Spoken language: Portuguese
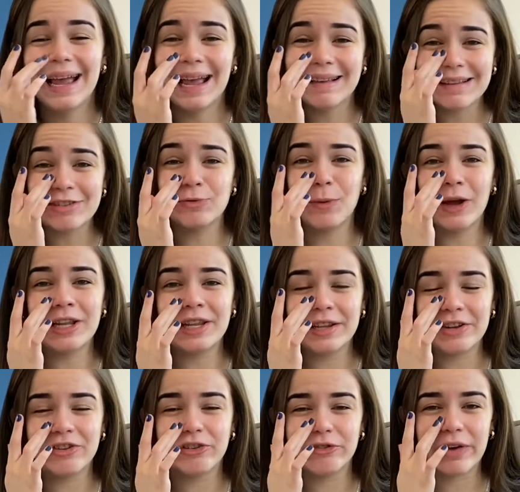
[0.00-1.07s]
Essas
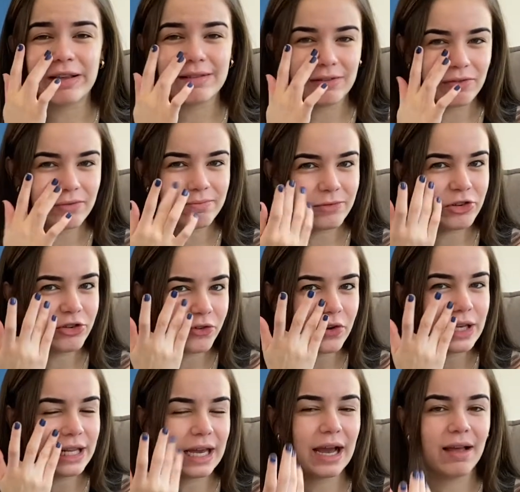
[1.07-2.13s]
bolinhas que fazem
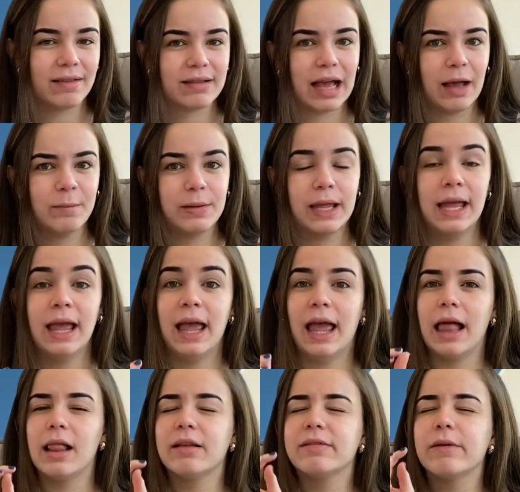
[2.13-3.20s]
esfoliar, sabe?
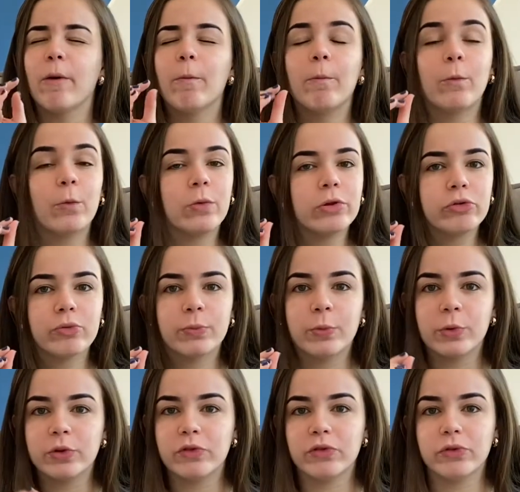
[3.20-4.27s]
Elas são muito,
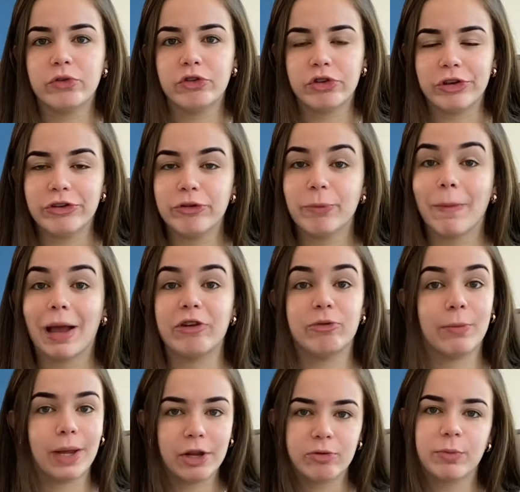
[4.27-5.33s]
muito sutis, mas
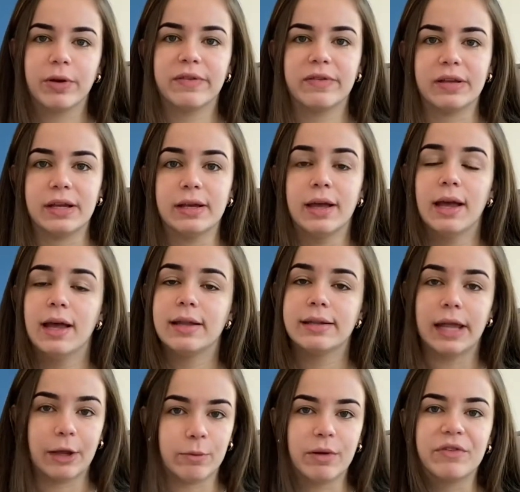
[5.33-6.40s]
mesmo assim
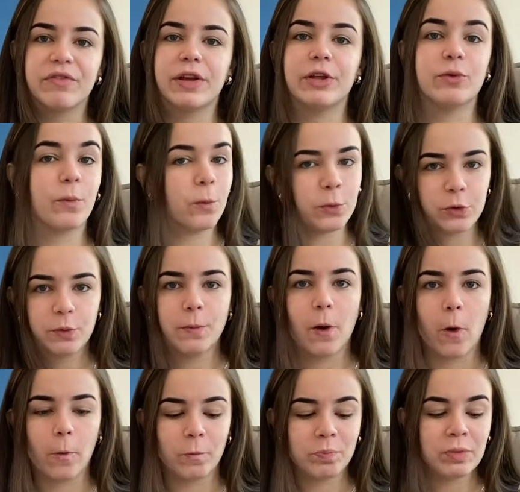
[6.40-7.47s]
tem um efeito muito
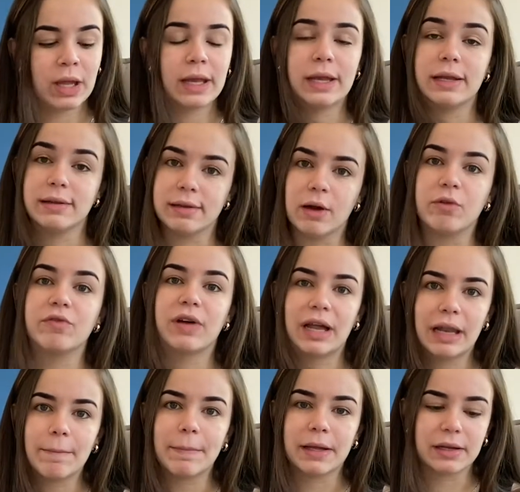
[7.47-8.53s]
bom. Então
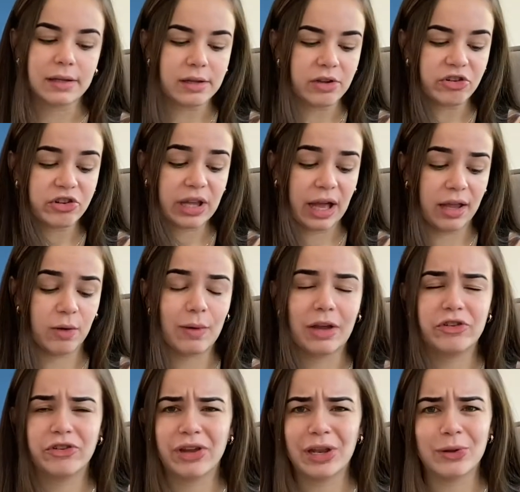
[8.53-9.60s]
vale a pena testar. Eu
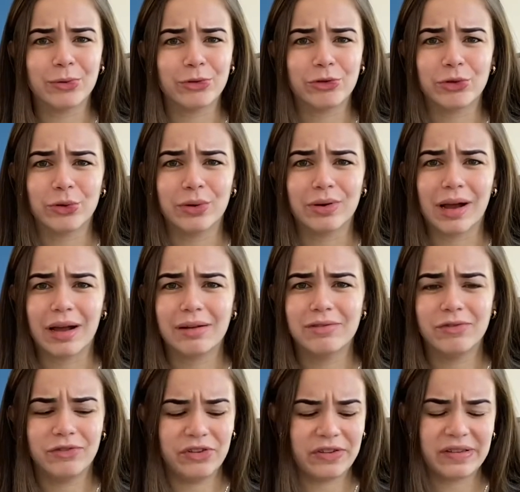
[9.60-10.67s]
acho que ele custou
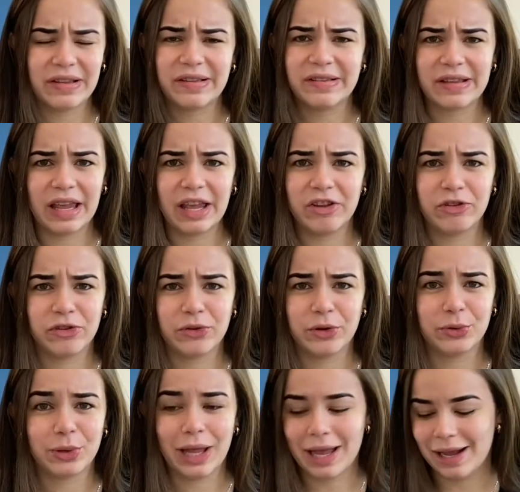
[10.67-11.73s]
16,
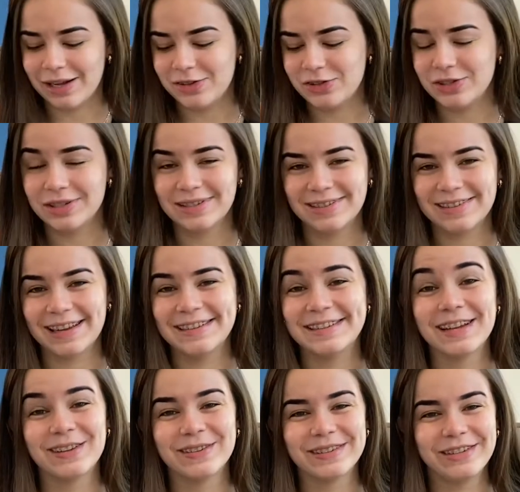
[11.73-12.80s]
18 reais.
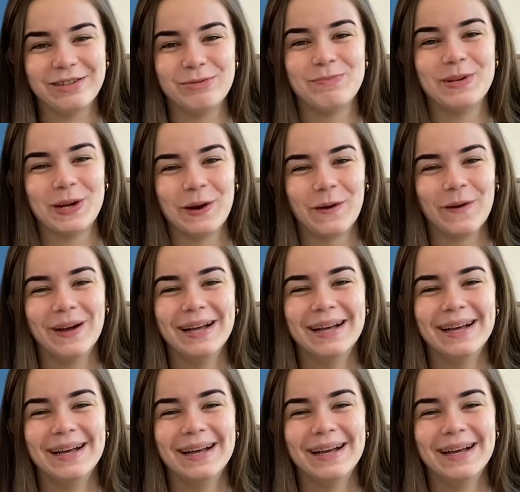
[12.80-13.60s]
Gente, a Luna espirrou.